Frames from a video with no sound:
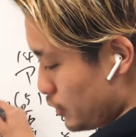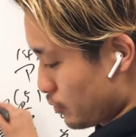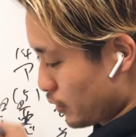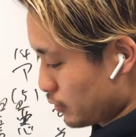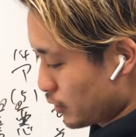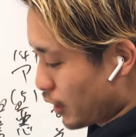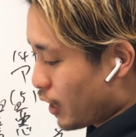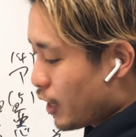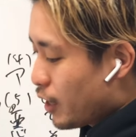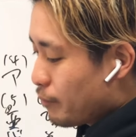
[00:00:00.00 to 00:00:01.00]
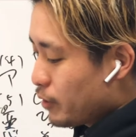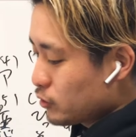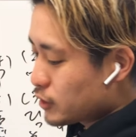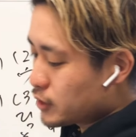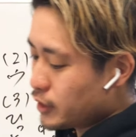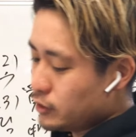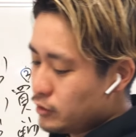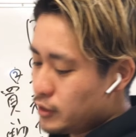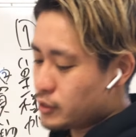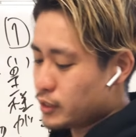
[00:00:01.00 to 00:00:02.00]
んでもわかるな。メロスは
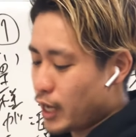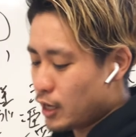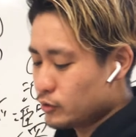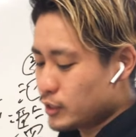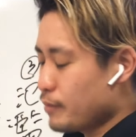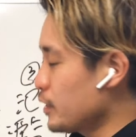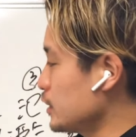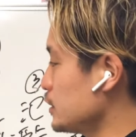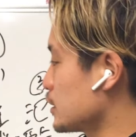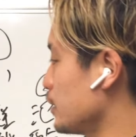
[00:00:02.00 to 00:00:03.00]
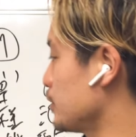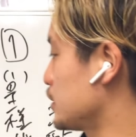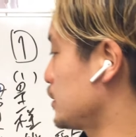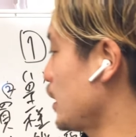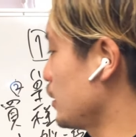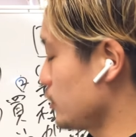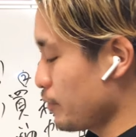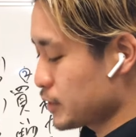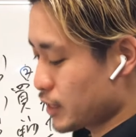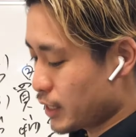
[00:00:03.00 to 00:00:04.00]
セルニティスに会うために、違います。会うた
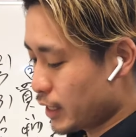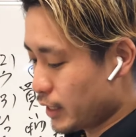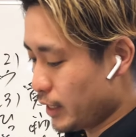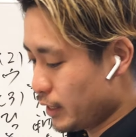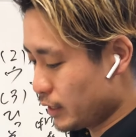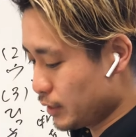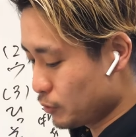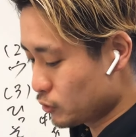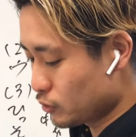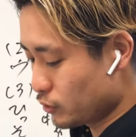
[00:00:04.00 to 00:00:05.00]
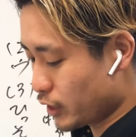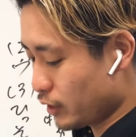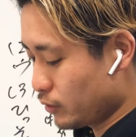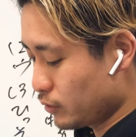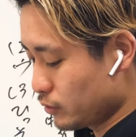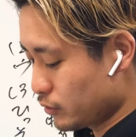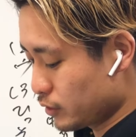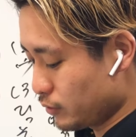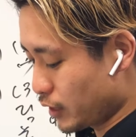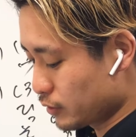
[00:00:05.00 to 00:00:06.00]
めじゃないね。妹の結婚用
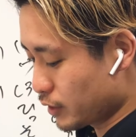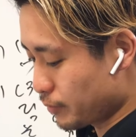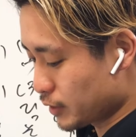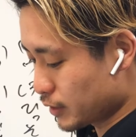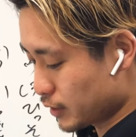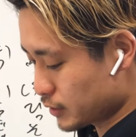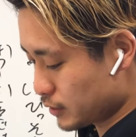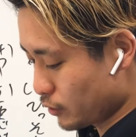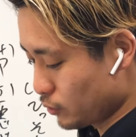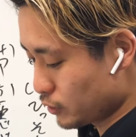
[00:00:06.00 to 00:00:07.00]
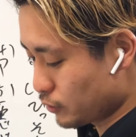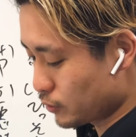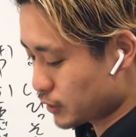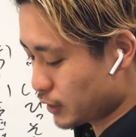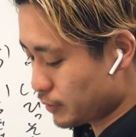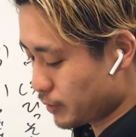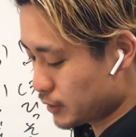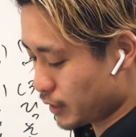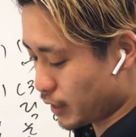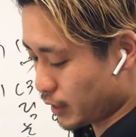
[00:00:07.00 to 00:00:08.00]
品を買うためです。で、王子に殺されてま
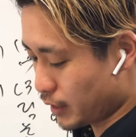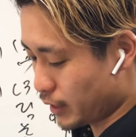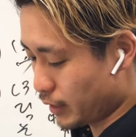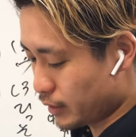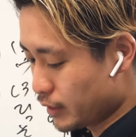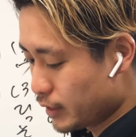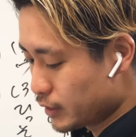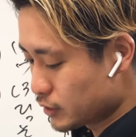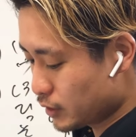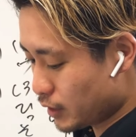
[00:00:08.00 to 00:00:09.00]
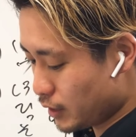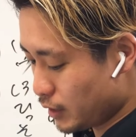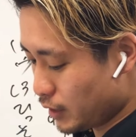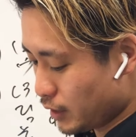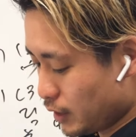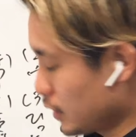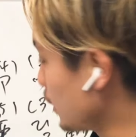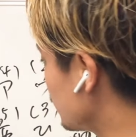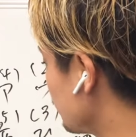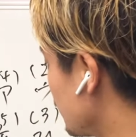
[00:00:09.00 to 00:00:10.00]
せん。はい。次、いが合って